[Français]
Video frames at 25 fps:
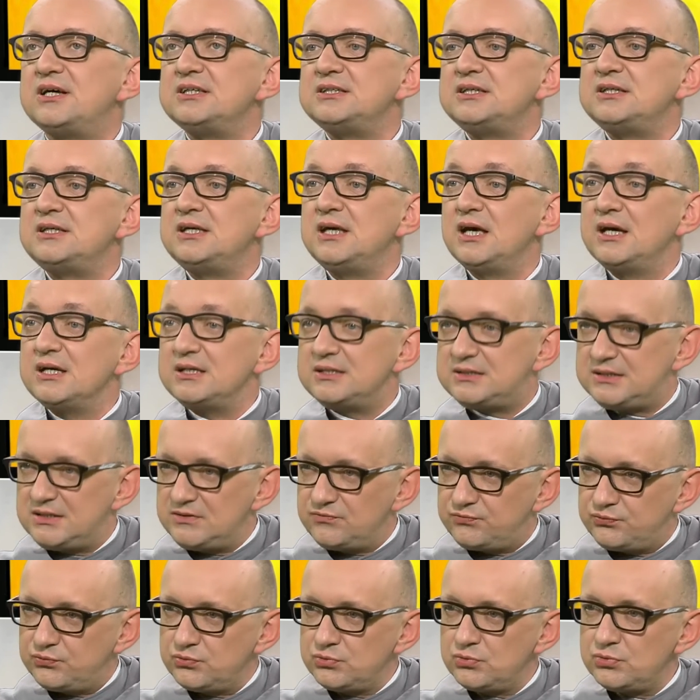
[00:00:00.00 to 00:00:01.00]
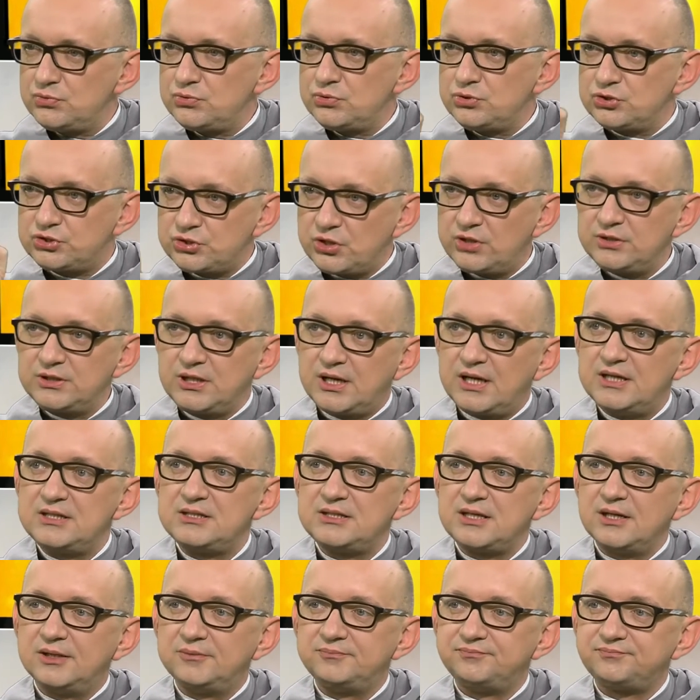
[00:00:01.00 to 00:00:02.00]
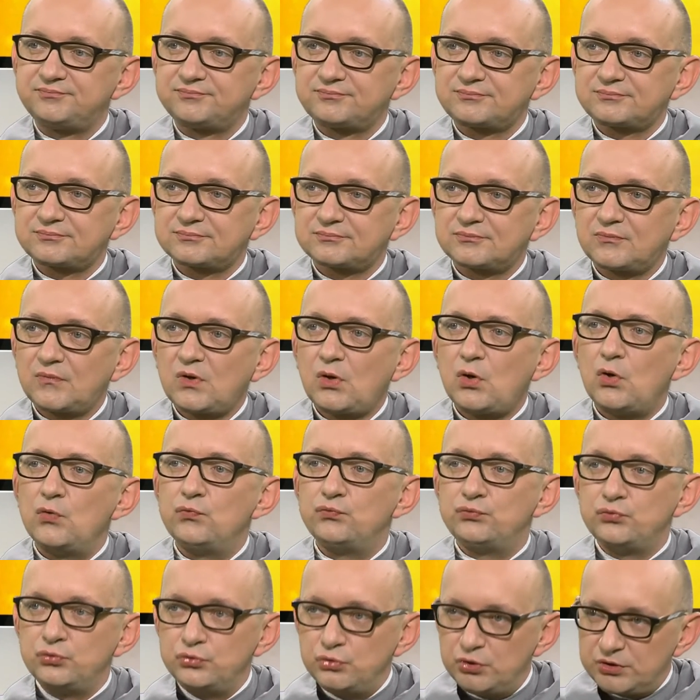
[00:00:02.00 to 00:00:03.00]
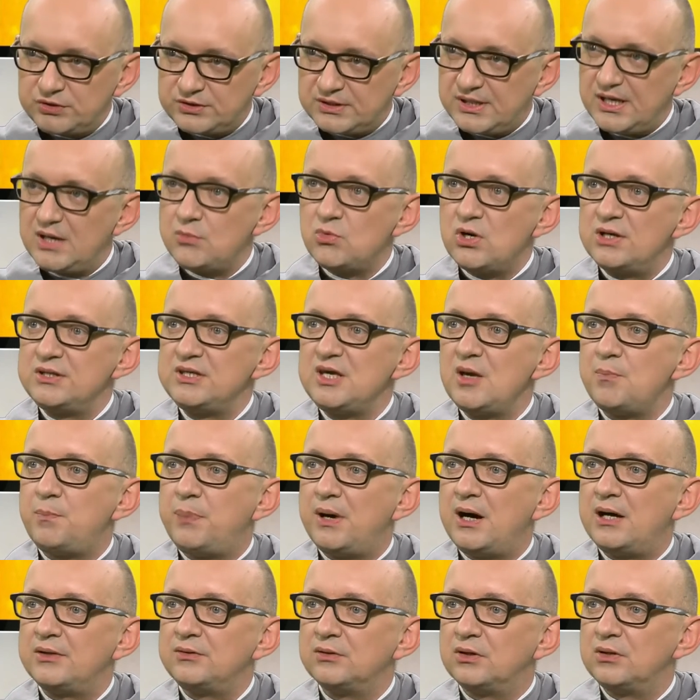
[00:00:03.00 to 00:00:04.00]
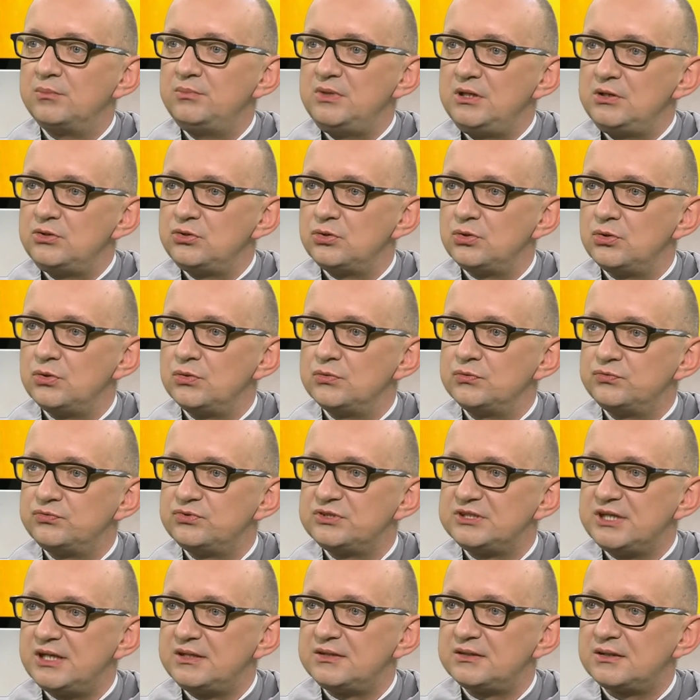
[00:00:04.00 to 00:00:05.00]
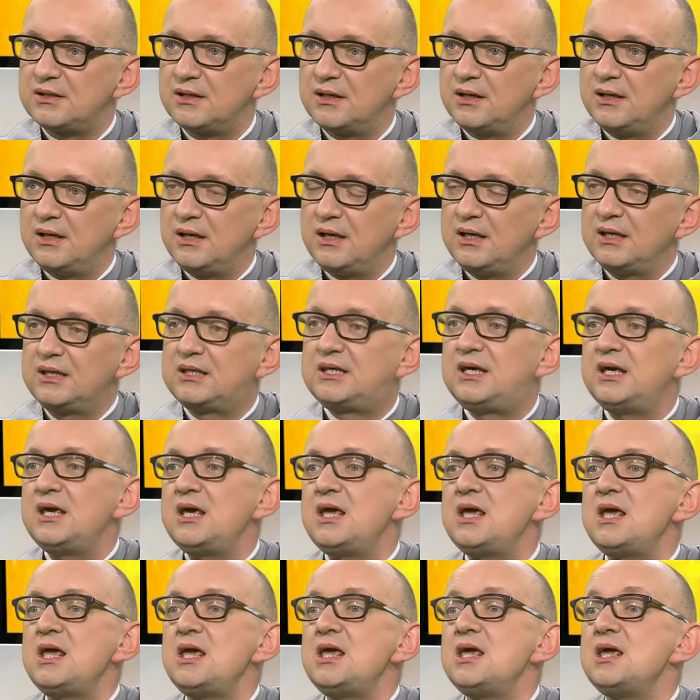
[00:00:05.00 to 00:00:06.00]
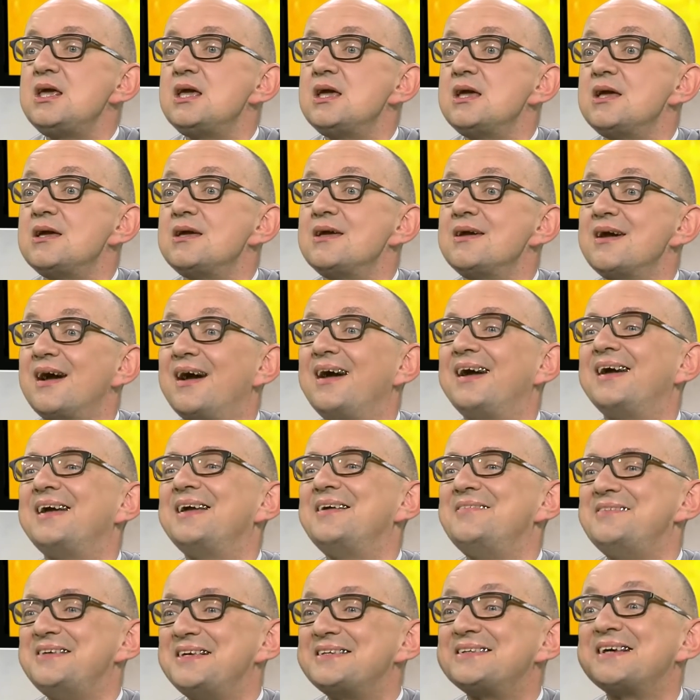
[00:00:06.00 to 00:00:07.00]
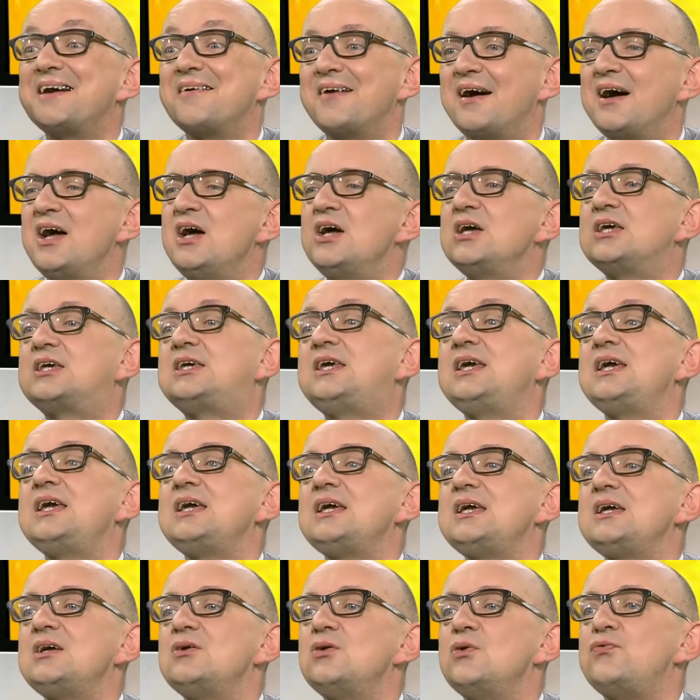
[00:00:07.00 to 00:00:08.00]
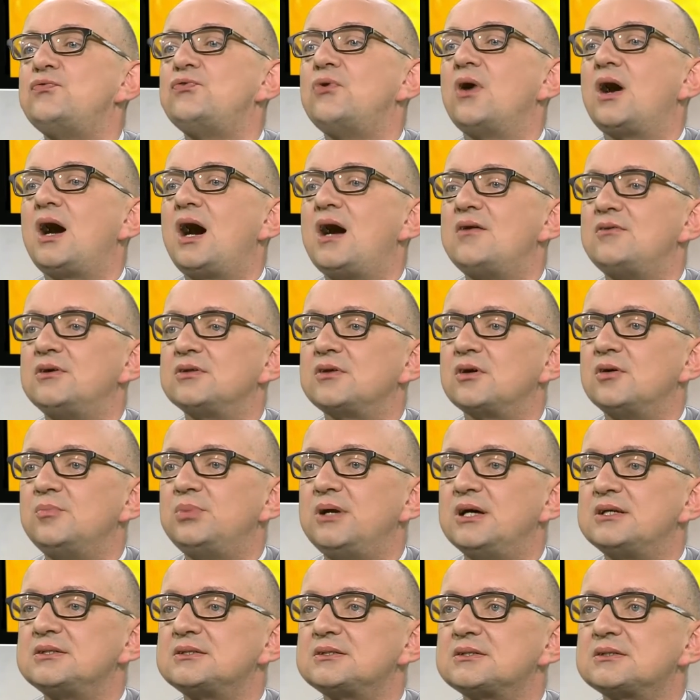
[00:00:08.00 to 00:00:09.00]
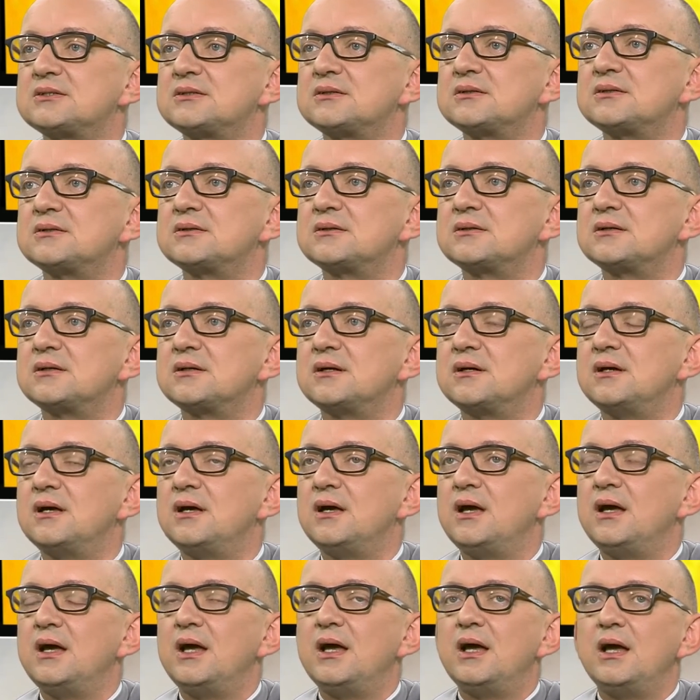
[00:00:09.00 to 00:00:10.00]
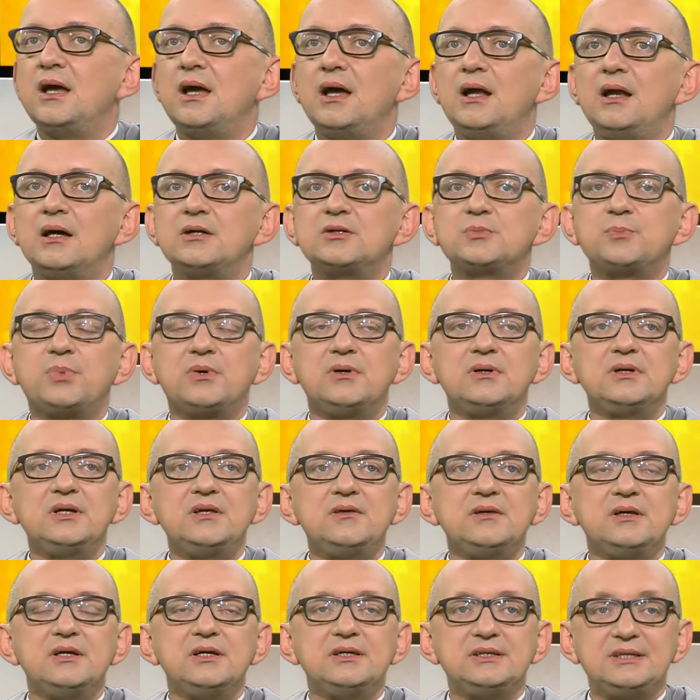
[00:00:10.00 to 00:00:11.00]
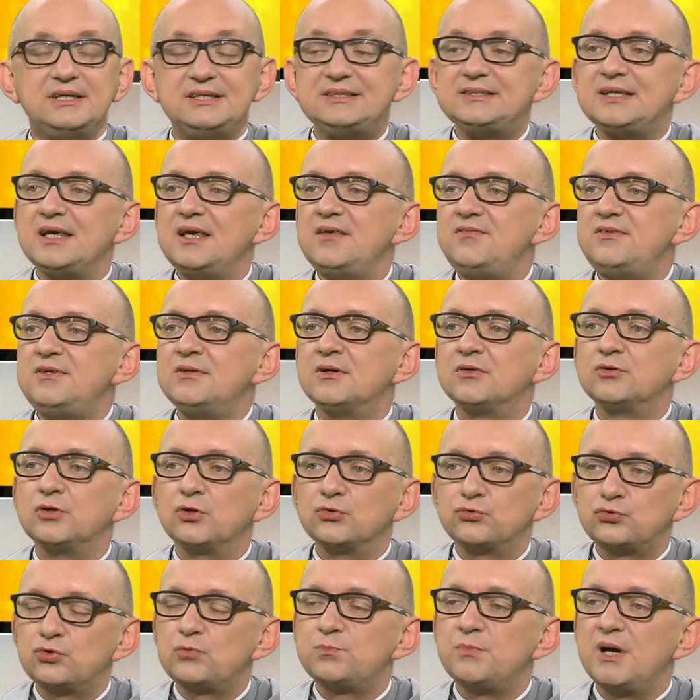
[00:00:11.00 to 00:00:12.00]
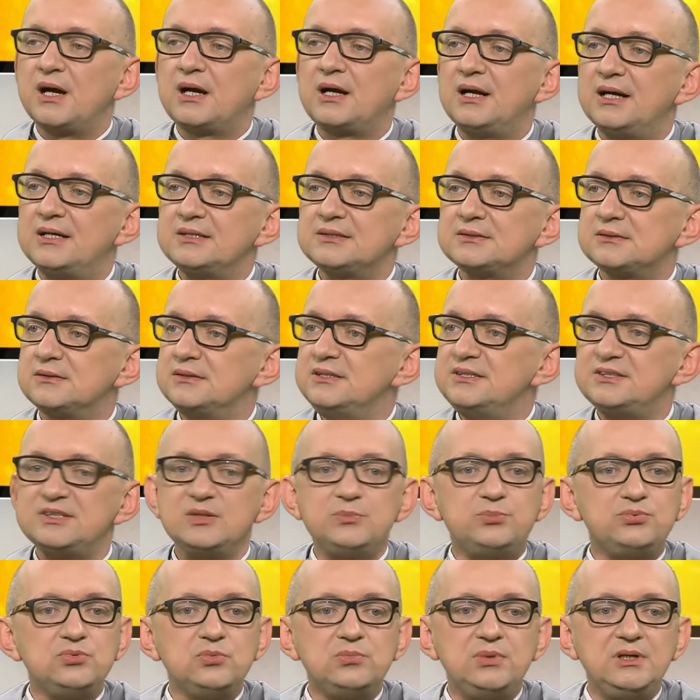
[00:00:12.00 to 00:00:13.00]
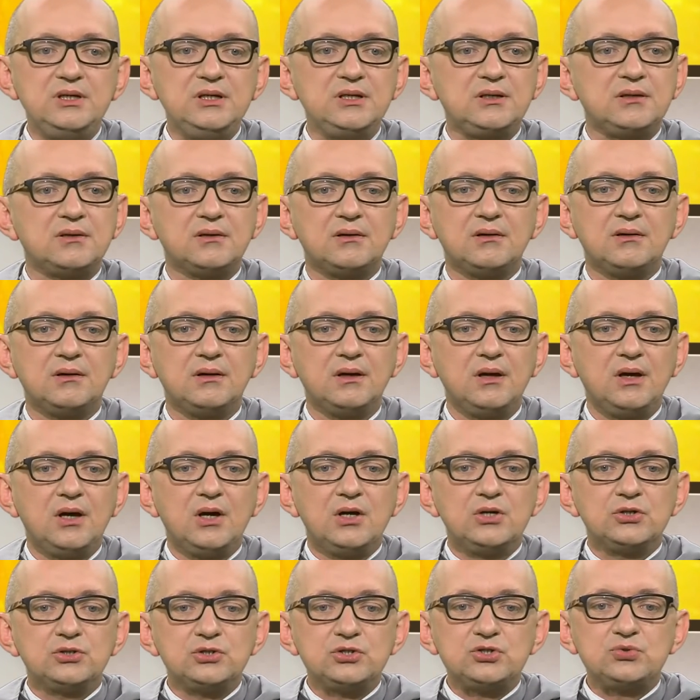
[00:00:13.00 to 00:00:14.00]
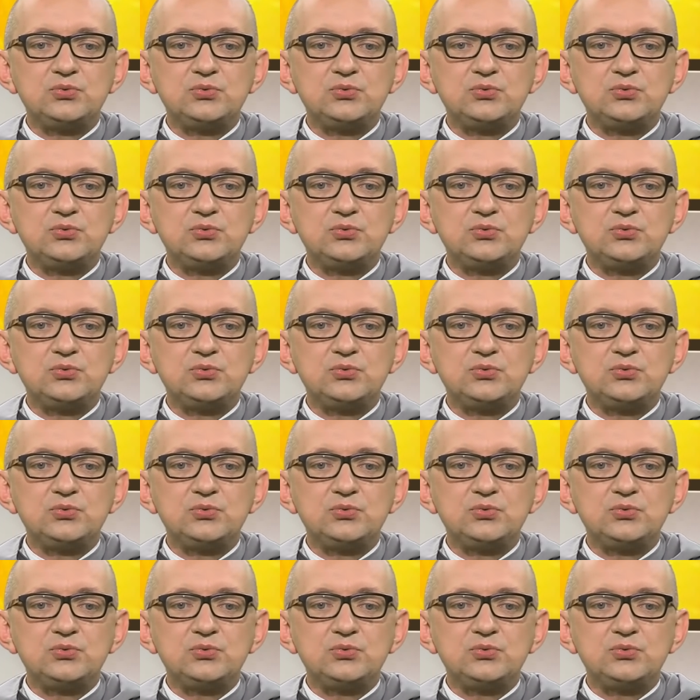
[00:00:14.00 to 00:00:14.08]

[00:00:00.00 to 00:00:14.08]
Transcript: phrase, il dit, si vous, jeunes chrétiens, vous ne témoignez pas dans le milieu où vous êtes, qui ça Qui le fera à votre place et là, je prends. C'est évident, dans toute ma classe, en lycée public, euh, je